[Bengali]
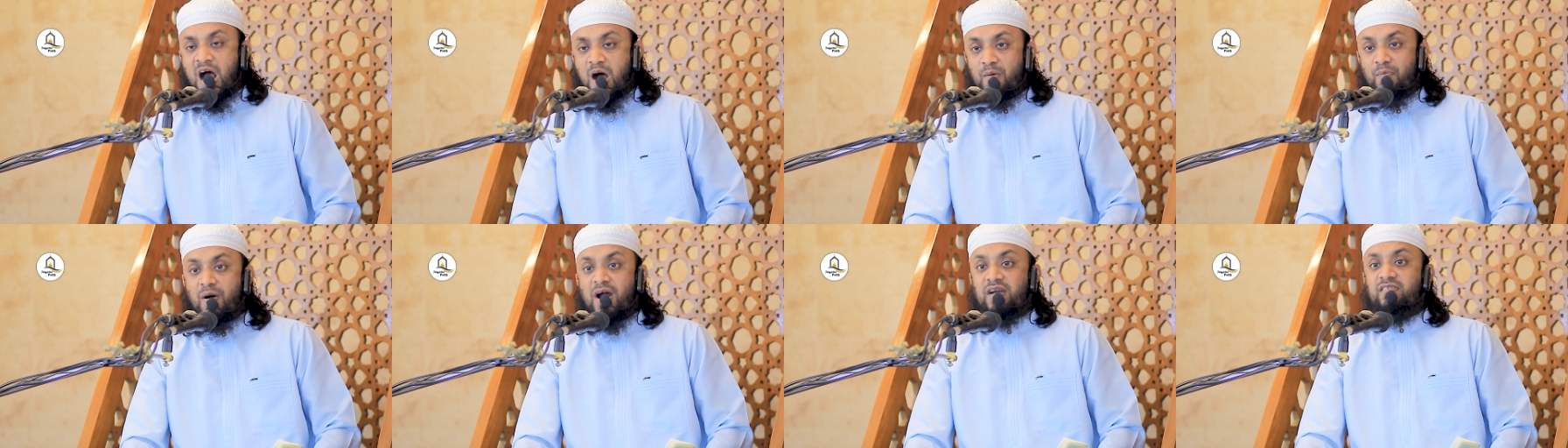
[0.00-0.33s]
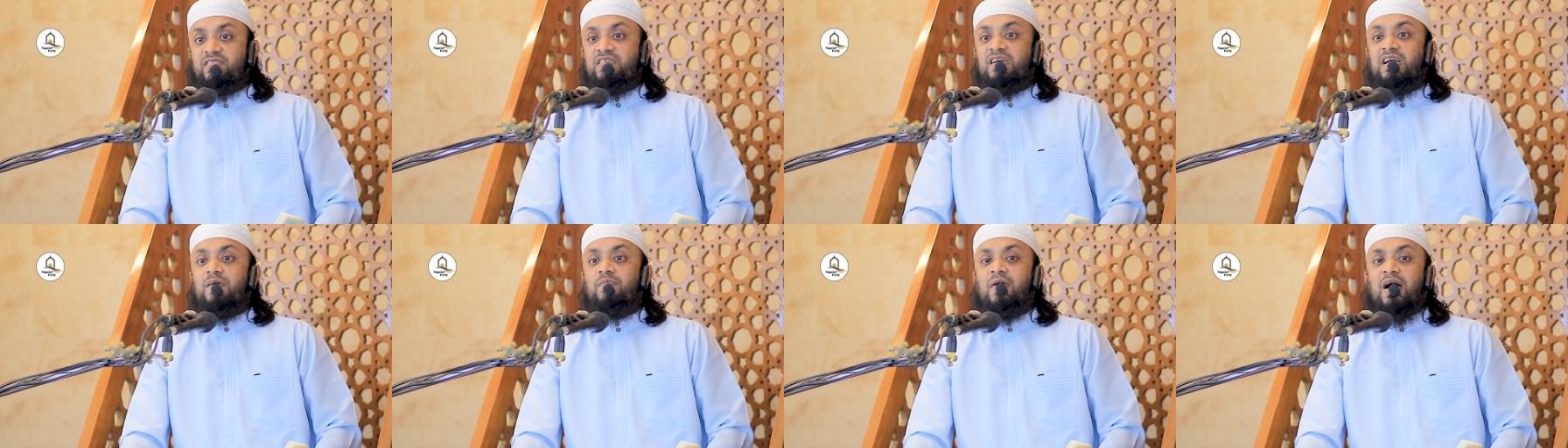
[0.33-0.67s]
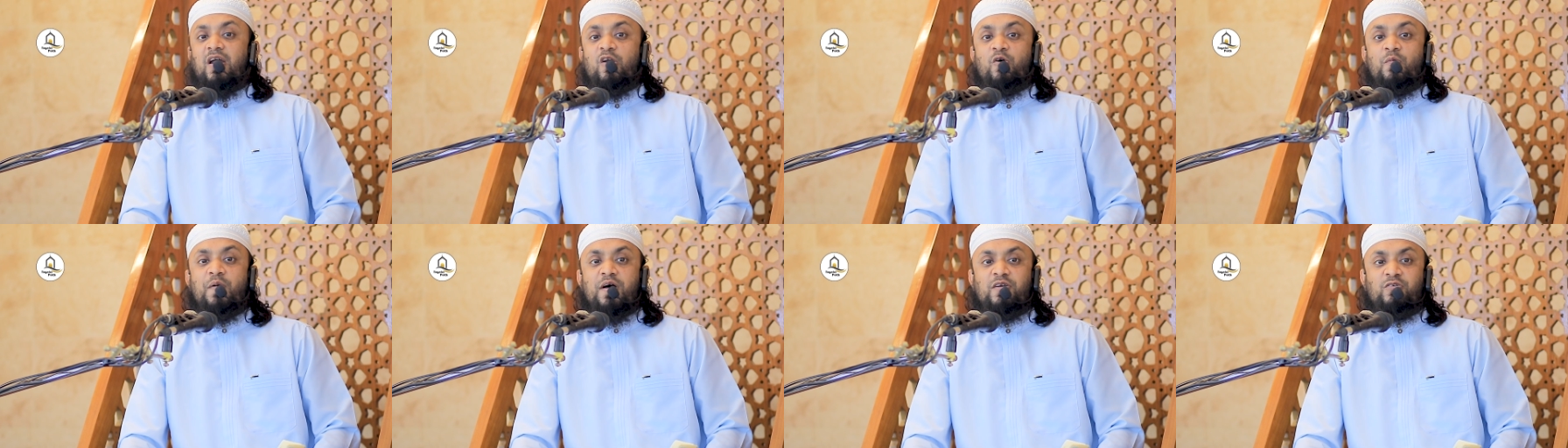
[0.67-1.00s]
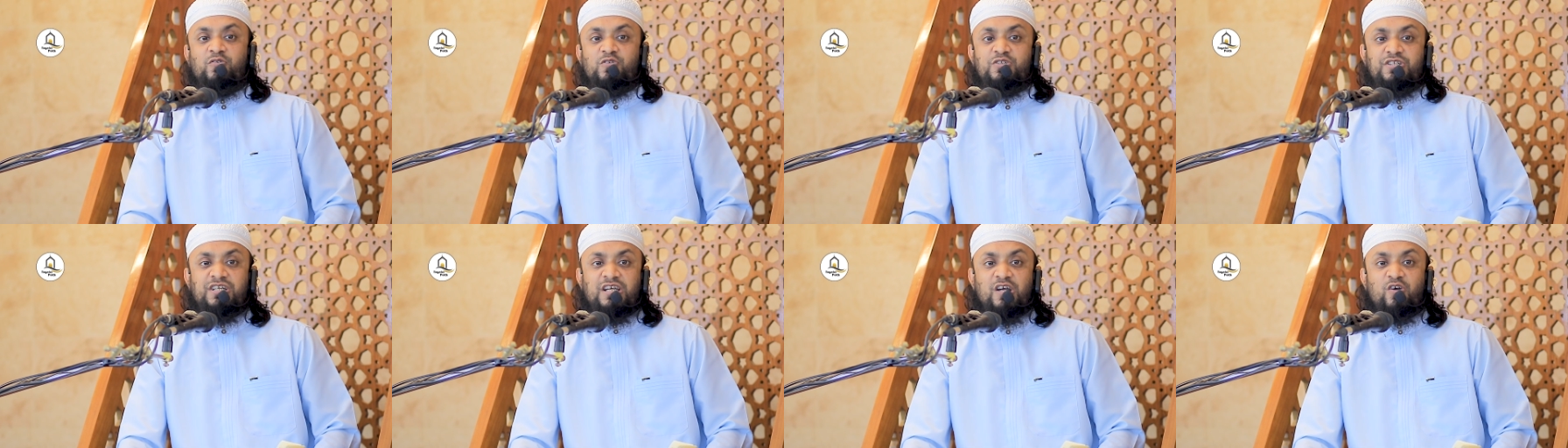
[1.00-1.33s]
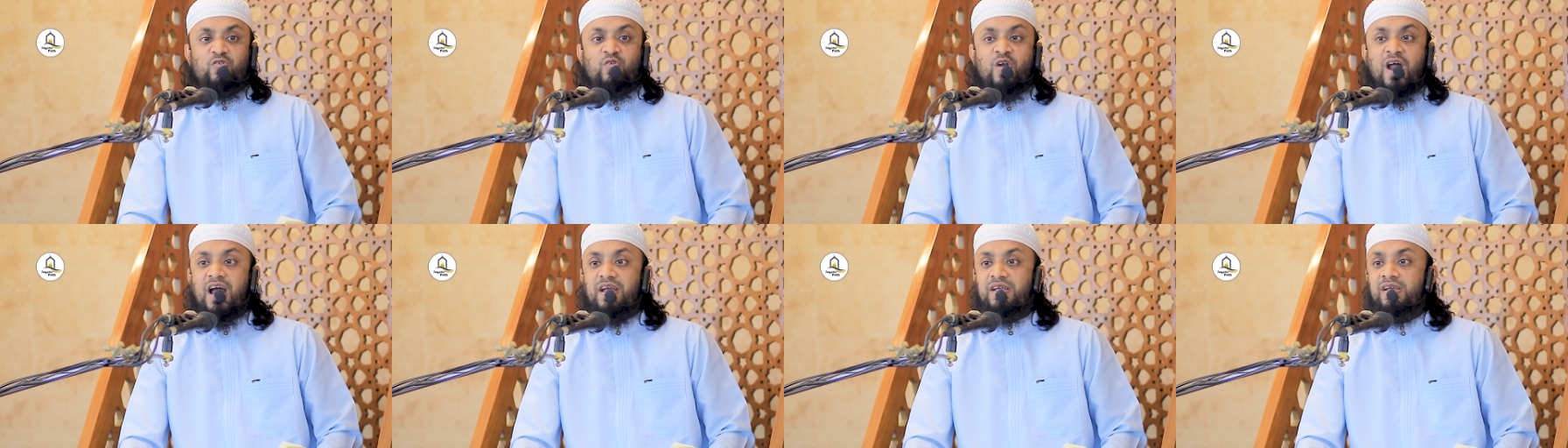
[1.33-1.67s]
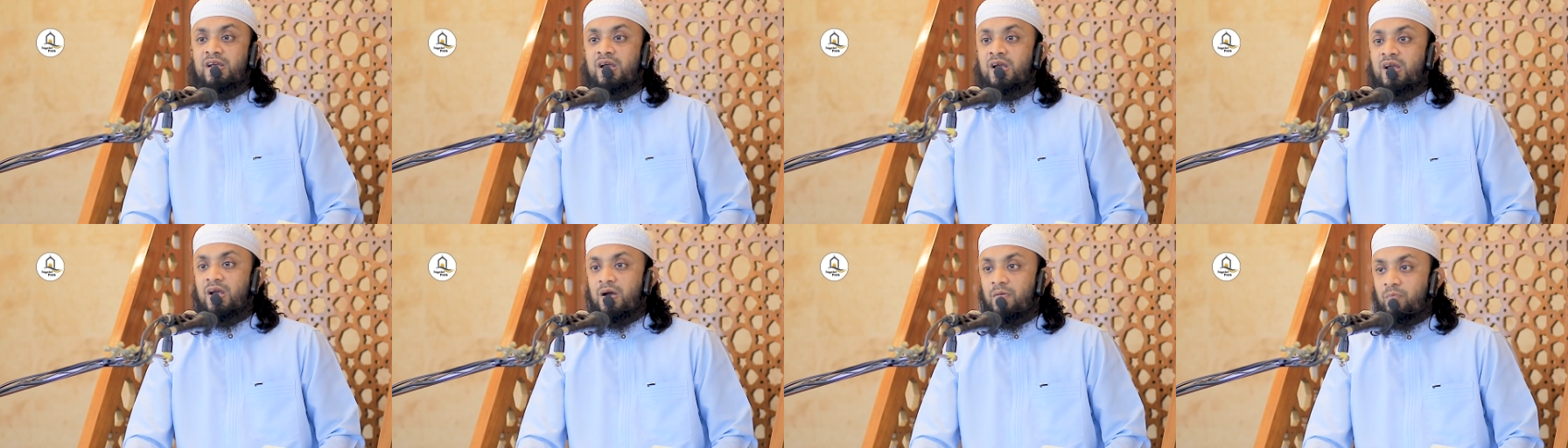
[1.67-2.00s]
আমার থেকে ভালো মানুষ কেউ নাই
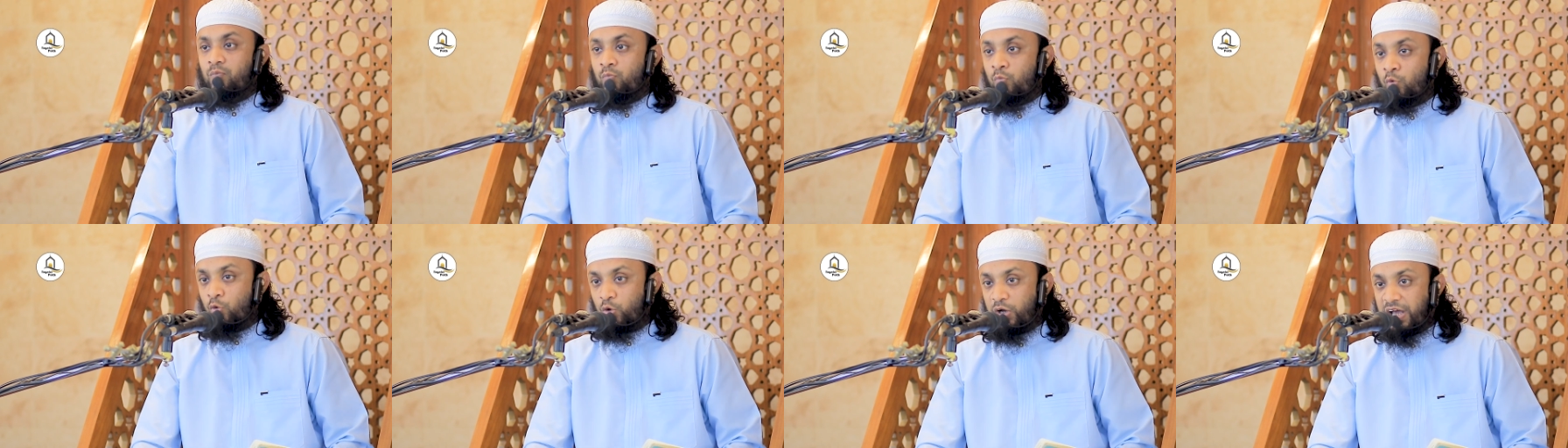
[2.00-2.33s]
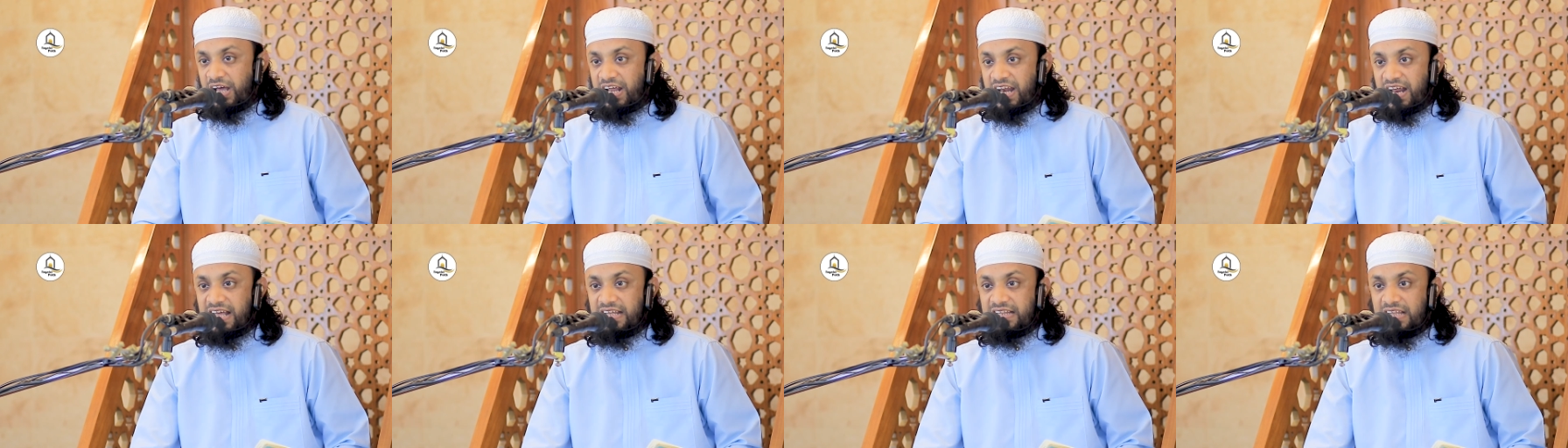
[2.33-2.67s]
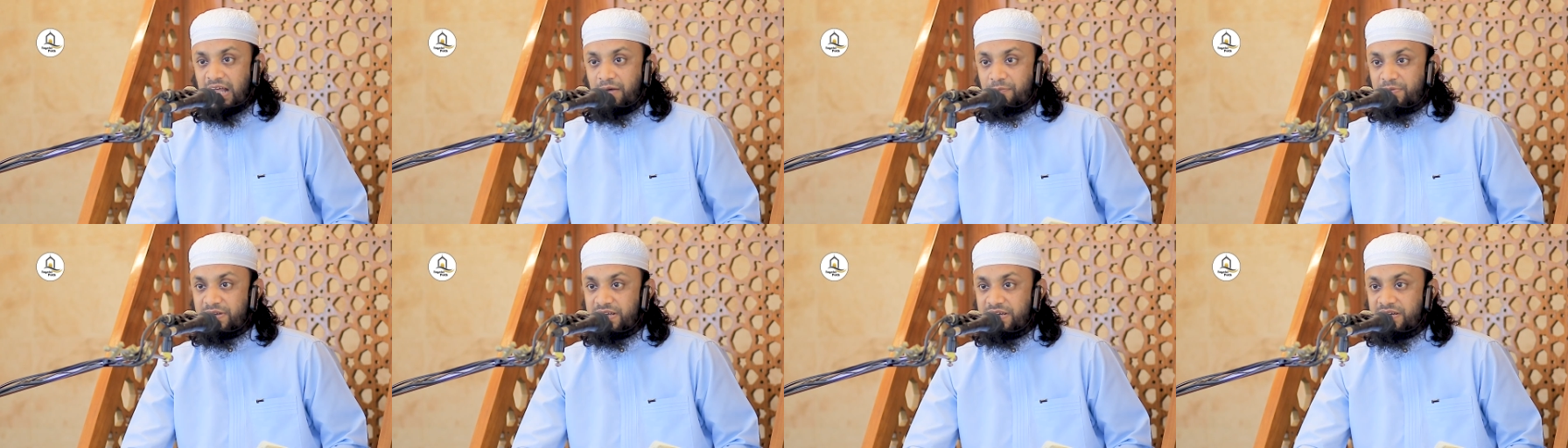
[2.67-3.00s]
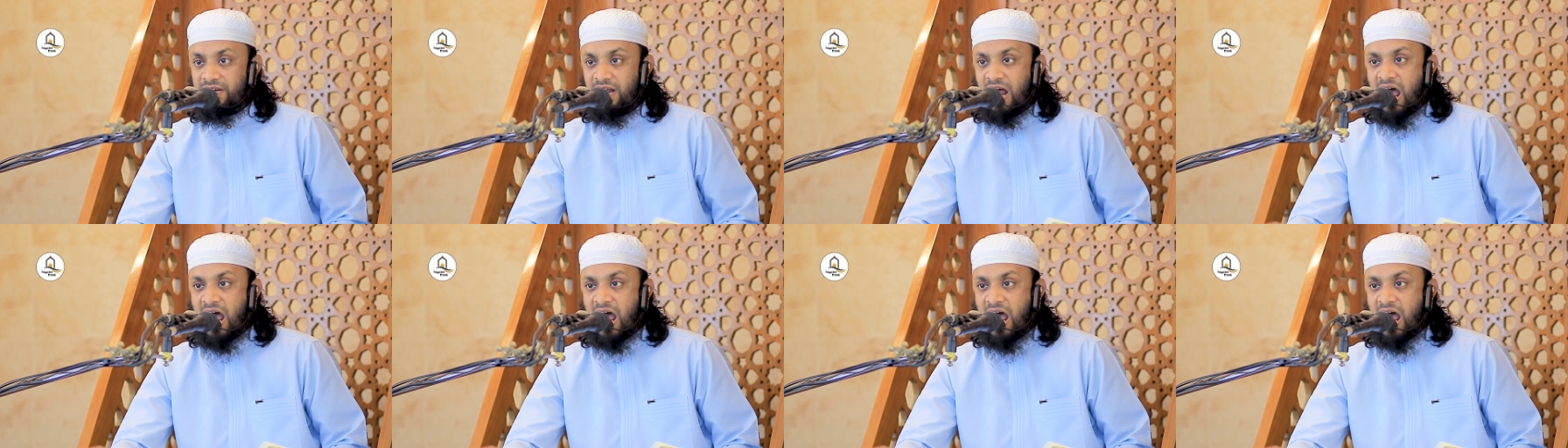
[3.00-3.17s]
মুখের এই দাবি